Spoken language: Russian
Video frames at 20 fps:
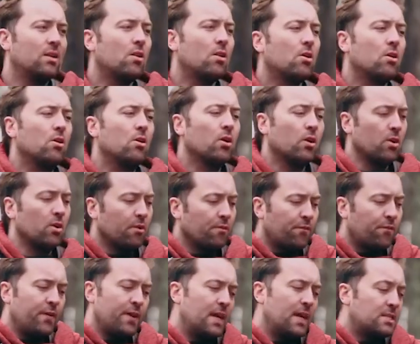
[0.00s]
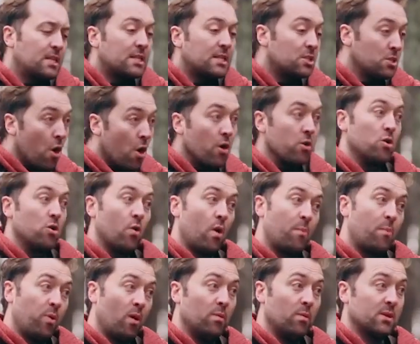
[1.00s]
Я, я, я... Фредди, послушай, это
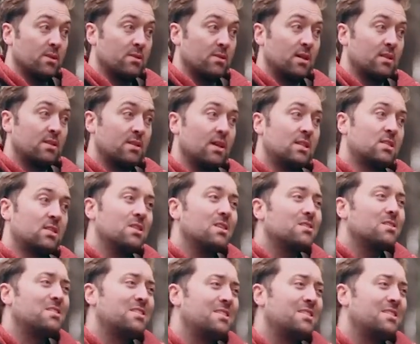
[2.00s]
не ты. Это все из-за твоей